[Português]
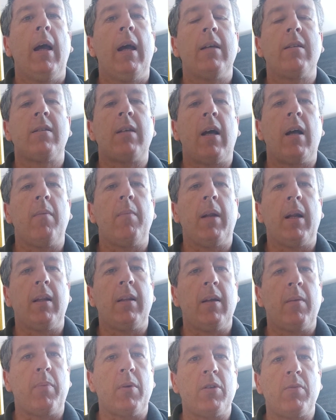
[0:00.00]
essa arma ela
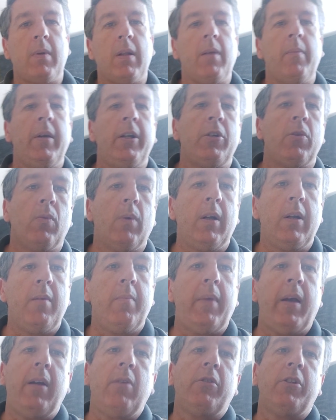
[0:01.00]
tem aproximadamente um ano e
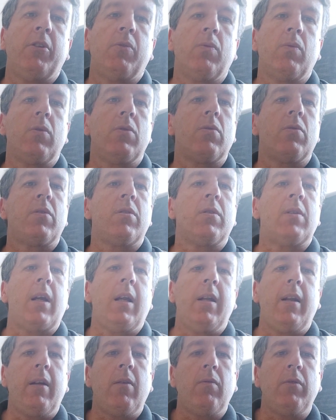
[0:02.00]
meio de uso,
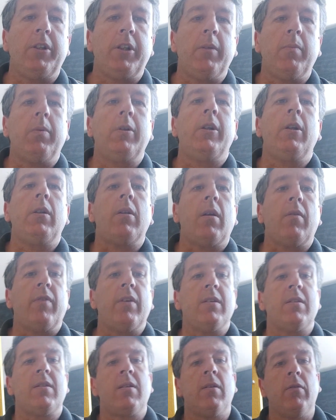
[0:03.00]
sem nenhum tipo de
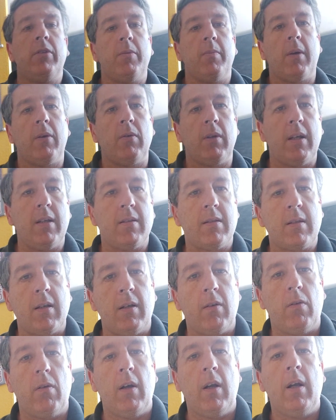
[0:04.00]
intervenção de
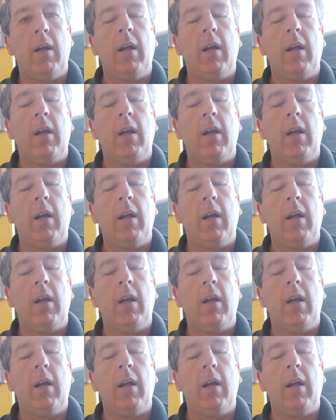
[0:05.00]
manutenção,